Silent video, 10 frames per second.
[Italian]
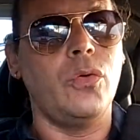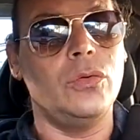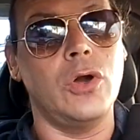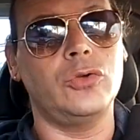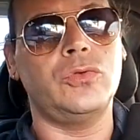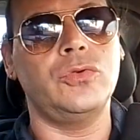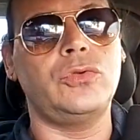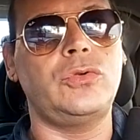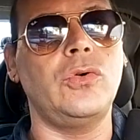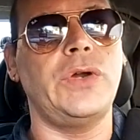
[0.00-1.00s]
un noto
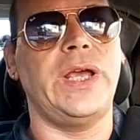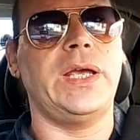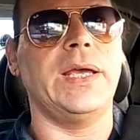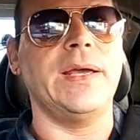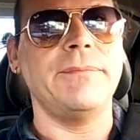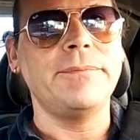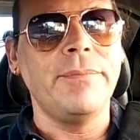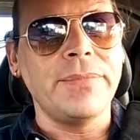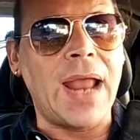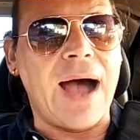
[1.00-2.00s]
dottore che
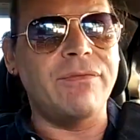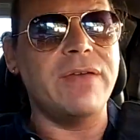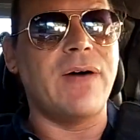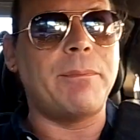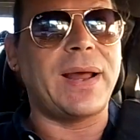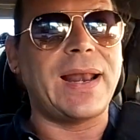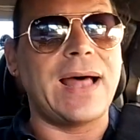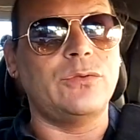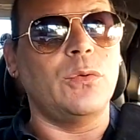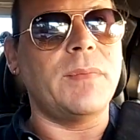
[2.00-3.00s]
aveva
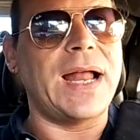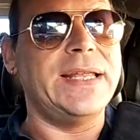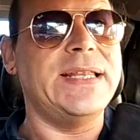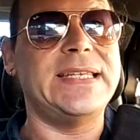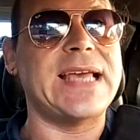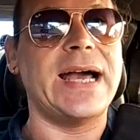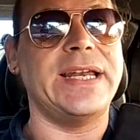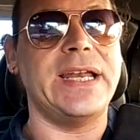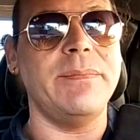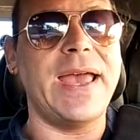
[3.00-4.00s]
parlato male dei
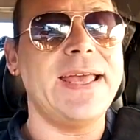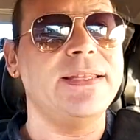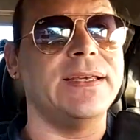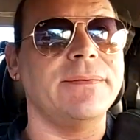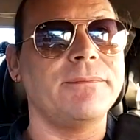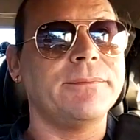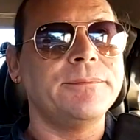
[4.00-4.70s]
sacri rimedi